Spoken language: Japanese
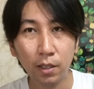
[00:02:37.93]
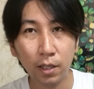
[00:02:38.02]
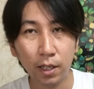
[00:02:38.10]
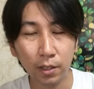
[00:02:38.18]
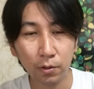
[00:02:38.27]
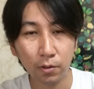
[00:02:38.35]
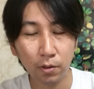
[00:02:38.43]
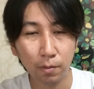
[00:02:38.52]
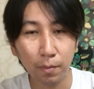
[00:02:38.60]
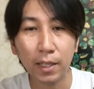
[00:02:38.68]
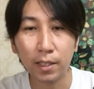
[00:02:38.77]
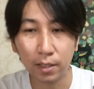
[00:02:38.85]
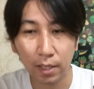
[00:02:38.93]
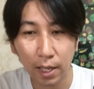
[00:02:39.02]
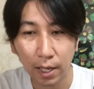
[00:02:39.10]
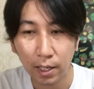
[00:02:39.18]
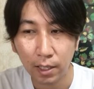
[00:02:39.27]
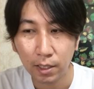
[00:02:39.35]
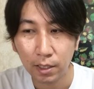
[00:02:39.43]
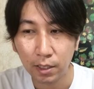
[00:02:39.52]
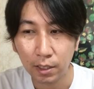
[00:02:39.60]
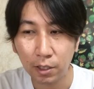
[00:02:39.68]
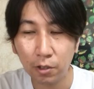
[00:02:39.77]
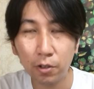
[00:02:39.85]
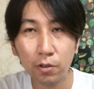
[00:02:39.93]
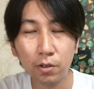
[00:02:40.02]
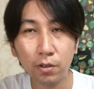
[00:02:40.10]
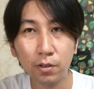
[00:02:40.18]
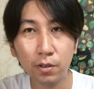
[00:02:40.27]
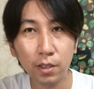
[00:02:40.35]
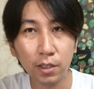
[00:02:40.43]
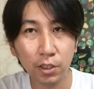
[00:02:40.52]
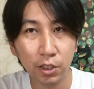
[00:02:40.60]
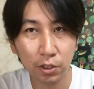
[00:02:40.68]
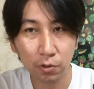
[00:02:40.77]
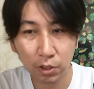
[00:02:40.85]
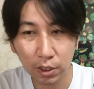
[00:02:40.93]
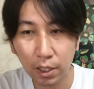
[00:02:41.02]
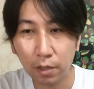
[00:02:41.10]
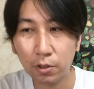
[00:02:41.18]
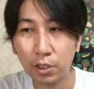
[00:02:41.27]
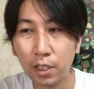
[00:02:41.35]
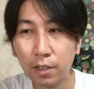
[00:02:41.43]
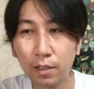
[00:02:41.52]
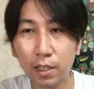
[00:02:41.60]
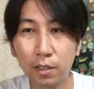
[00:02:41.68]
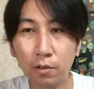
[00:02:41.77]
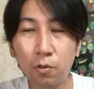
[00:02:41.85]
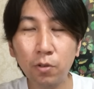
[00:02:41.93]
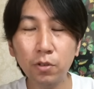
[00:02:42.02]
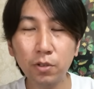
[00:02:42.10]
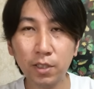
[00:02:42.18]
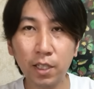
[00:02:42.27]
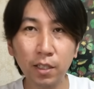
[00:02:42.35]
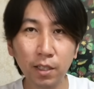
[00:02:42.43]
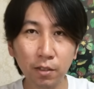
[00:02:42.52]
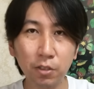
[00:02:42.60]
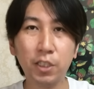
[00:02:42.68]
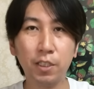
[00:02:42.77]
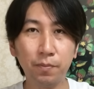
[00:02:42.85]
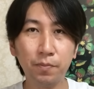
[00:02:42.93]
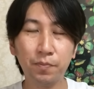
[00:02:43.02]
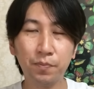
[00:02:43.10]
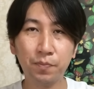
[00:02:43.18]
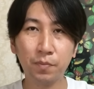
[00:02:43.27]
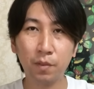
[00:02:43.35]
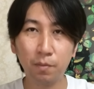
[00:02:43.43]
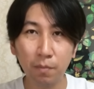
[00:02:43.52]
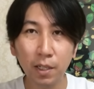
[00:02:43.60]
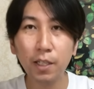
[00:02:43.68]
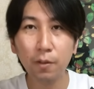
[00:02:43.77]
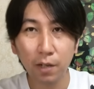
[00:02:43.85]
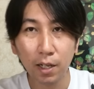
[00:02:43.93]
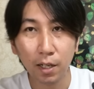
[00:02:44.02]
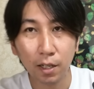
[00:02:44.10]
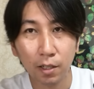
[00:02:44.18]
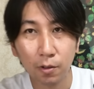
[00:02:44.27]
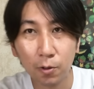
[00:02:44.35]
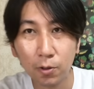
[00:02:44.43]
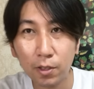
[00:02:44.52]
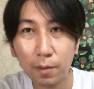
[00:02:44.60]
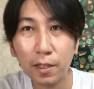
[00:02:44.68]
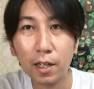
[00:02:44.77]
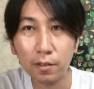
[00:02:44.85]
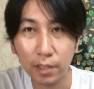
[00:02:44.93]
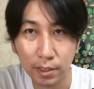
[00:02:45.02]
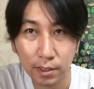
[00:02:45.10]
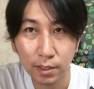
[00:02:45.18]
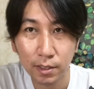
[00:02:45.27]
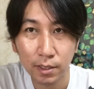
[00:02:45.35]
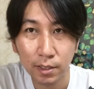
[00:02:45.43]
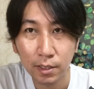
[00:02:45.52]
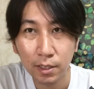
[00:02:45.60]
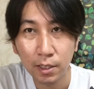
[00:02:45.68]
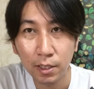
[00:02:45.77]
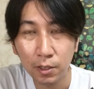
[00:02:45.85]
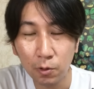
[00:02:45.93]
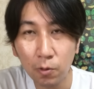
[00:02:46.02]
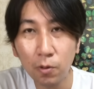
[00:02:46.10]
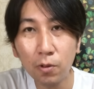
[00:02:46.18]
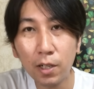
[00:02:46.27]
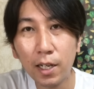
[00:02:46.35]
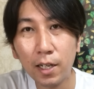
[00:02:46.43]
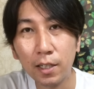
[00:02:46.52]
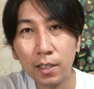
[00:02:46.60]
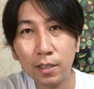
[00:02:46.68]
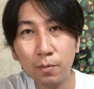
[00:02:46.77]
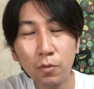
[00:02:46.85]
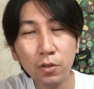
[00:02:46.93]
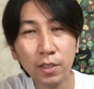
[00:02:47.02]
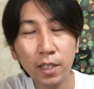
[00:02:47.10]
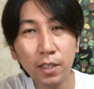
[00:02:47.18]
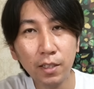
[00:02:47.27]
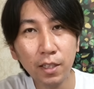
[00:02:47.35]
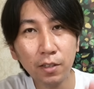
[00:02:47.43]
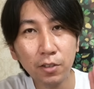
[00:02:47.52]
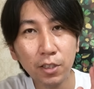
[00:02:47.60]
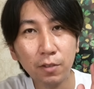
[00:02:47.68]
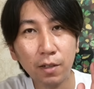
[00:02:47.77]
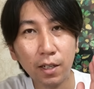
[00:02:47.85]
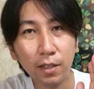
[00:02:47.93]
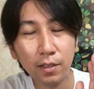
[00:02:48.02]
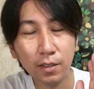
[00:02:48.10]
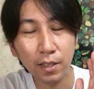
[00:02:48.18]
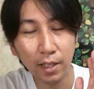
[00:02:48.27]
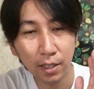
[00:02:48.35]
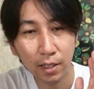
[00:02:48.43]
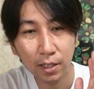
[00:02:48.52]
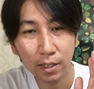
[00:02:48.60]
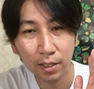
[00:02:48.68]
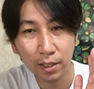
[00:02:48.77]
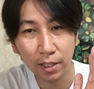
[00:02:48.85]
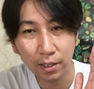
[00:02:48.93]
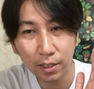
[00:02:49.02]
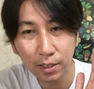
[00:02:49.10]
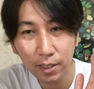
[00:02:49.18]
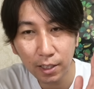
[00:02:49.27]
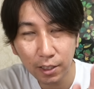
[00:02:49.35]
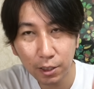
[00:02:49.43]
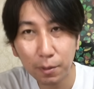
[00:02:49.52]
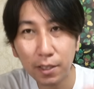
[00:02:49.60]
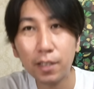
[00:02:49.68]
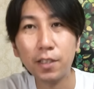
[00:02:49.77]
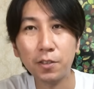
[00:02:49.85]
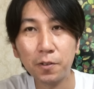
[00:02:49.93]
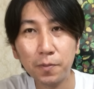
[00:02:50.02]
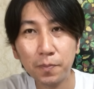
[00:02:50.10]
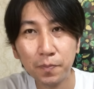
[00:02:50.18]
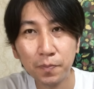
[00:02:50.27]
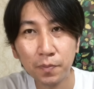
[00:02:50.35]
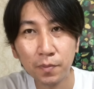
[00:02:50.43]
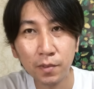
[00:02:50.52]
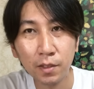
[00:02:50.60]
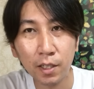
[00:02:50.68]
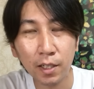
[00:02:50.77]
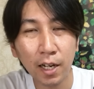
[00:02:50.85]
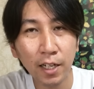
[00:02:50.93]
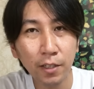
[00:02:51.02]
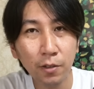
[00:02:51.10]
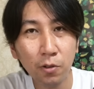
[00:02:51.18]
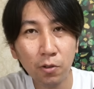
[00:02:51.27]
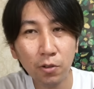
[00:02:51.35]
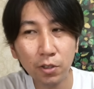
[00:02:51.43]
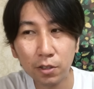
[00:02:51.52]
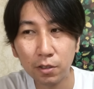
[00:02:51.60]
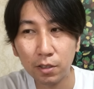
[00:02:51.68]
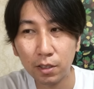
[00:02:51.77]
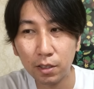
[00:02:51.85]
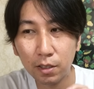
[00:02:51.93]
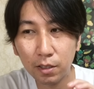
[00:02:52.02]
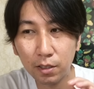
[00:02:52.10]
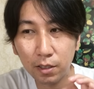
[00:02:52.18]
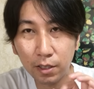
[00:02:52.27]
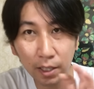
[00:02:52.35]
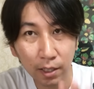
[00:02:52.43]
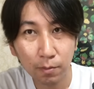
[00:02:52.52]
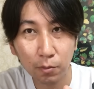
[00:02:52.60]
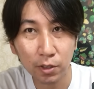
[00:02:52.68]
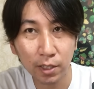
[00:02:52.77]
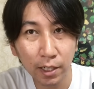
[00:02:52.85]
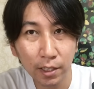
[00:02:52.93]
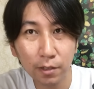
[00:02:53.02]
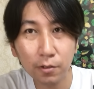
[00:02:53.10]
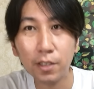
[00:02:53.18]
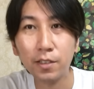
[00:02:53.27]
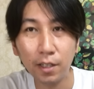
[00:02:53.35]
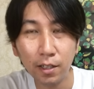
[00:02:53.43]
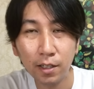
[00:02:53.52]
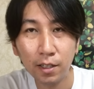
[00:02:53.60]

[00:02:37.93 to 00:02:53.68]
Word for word: あの待っていろいろ実証実験をしていくかっていうこういう選択肢までは言霊学ですところがもう選択肢はね決定されてしまったんですよで海洋放出ねもうされてるんですね